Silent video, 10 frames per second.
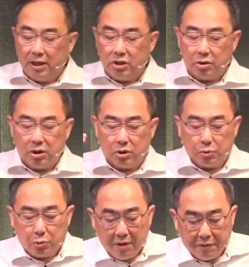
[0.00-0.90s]
修
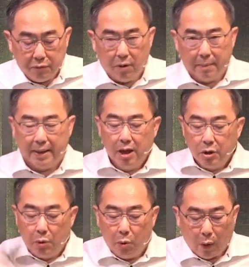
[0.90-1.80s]
剪就是主对
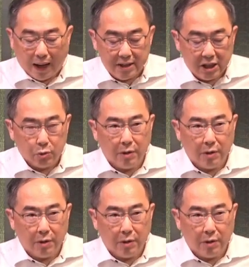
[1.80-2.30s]
付我们，用